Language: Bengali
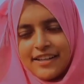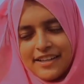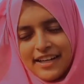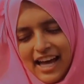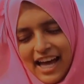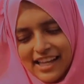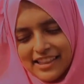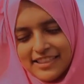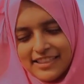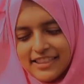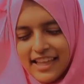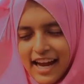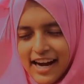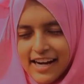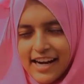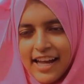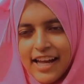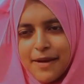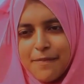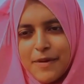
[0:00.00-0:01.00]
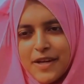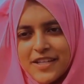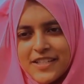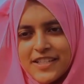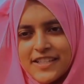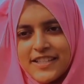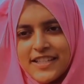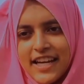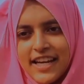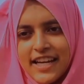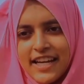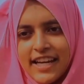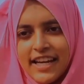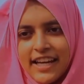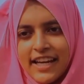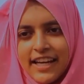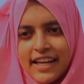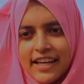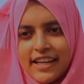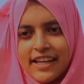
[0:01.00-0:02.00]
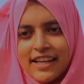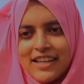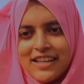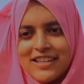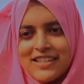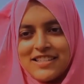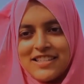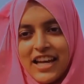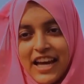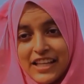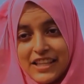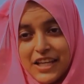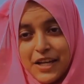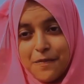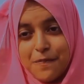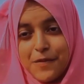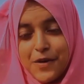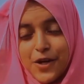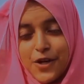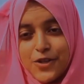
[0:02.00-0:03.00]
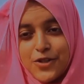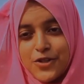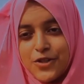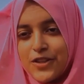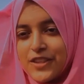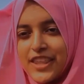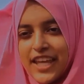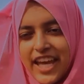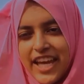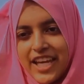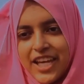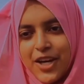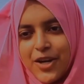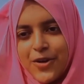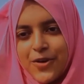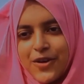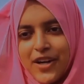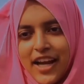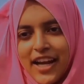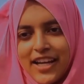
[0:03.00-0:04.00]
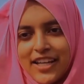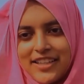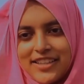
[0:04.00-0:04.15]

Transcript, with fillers: রাত তারাই বেশি জাগে যাদের প্রিয়জন থেকেও নাই